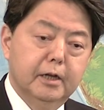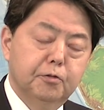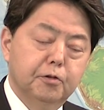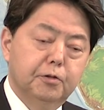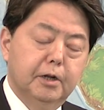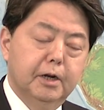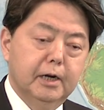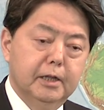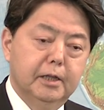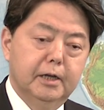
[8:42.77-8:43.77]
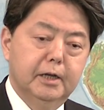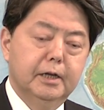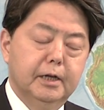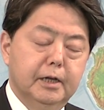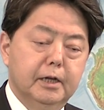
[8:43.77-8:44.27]
そうした中で、
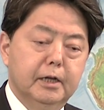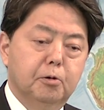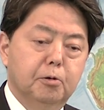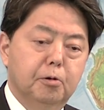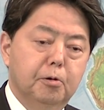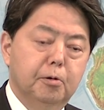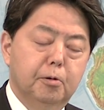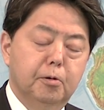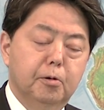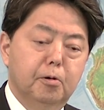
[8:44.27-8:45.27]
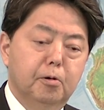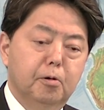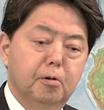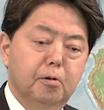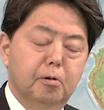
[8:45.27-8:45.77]
こ
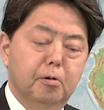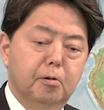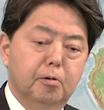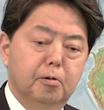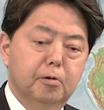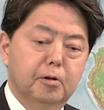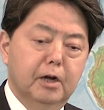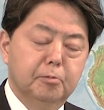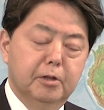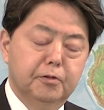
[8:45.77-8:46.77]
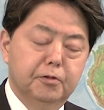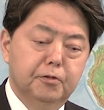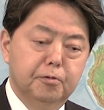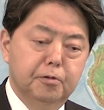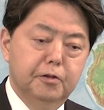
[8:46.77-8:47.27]
の外務大臣
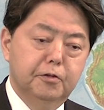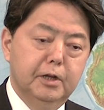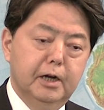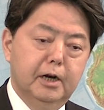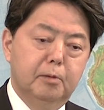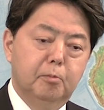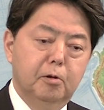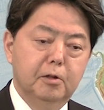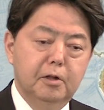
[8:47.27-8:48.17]
就任してからも、